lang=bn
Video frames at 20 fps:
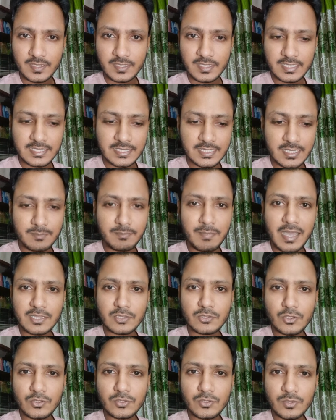নিজেদের
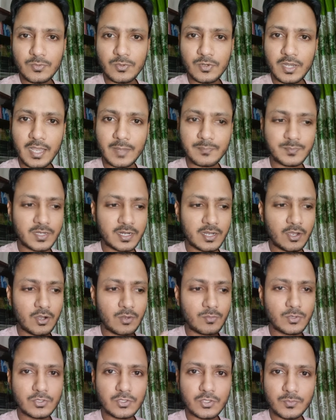মানদণ্ড ভুলে আপনারা
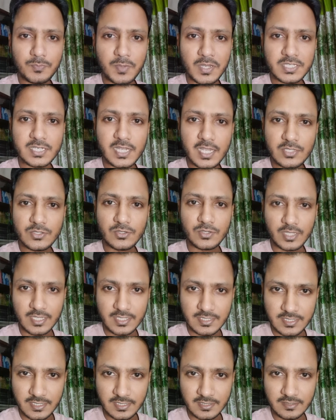অবৈধ পেশায়
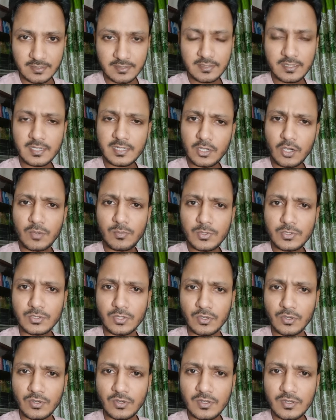জড়িয়েছেন এটা অবৈধ
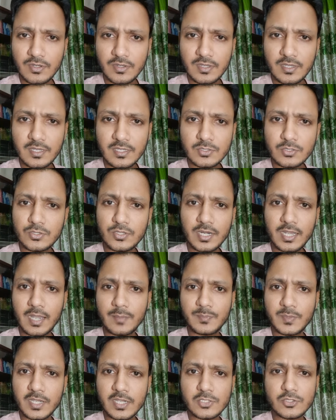সুতরাং
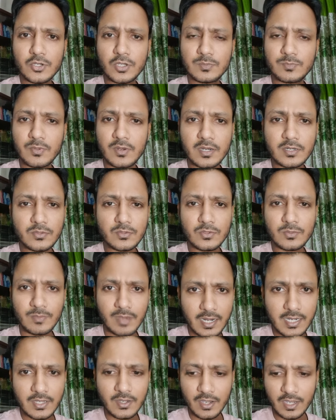আপনাকে সৎ বলার কোনো
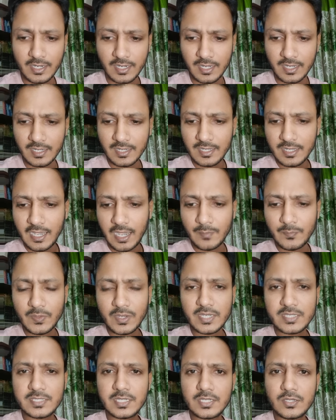মানে হয় না
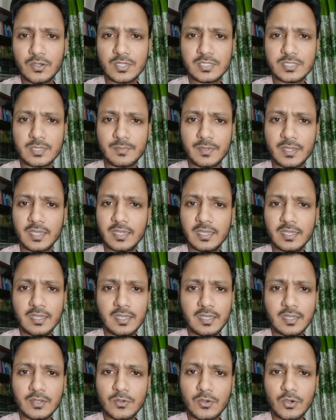আপনাকে শিক্ষক হিসাবে
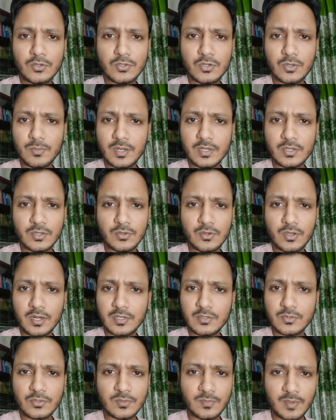গণ্যমান্য করার
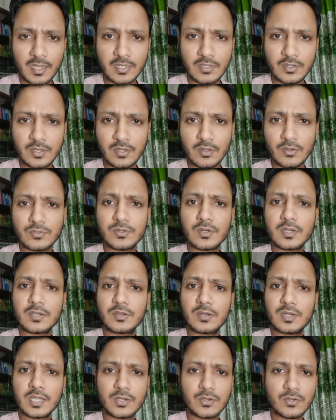কোনো মানে হয় না অন্যরা
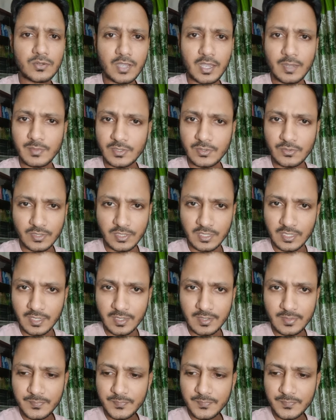করলে করুক আমি করি না